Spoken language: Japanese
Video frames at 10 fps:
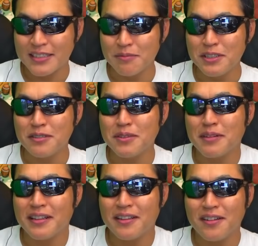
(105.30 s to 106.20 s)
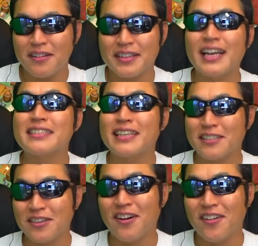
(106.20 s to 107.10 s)
隅々までの探
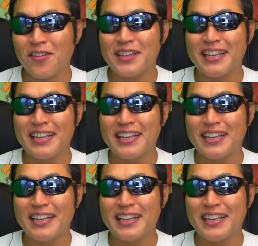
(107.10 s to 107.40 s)
索を行い